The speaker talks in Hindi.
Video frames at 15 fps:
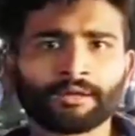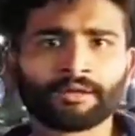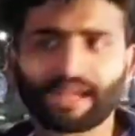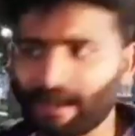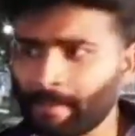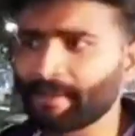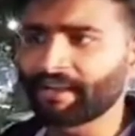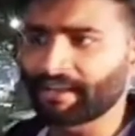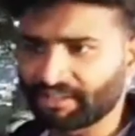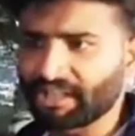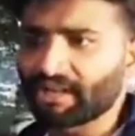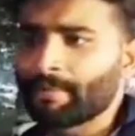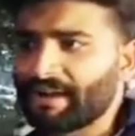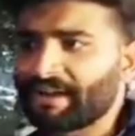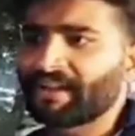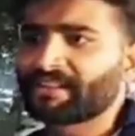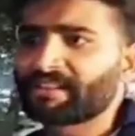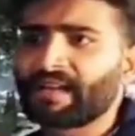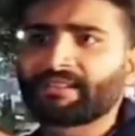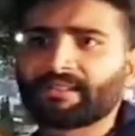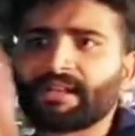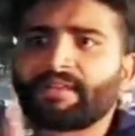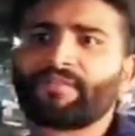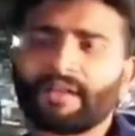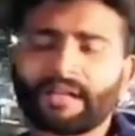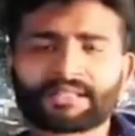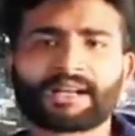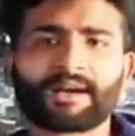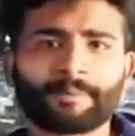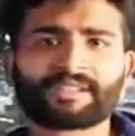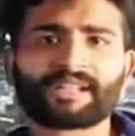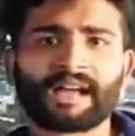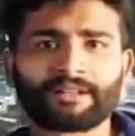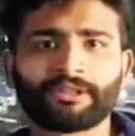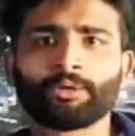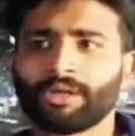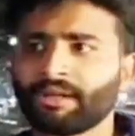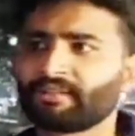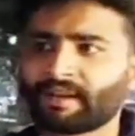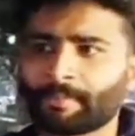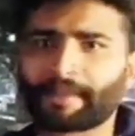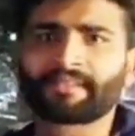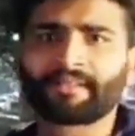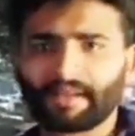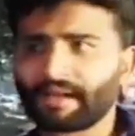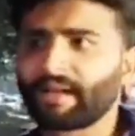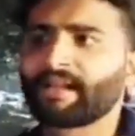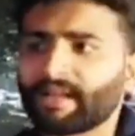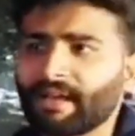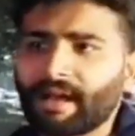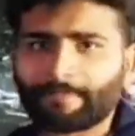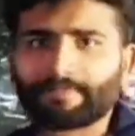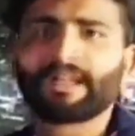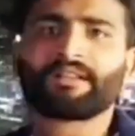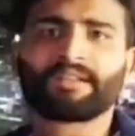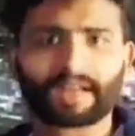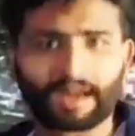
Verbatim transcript: तेरा बेटे तेरे बेटे के साथ इधर फला जगह पे ज्यादा हुई है इतने पैसे लग रहे हैं ले हम ले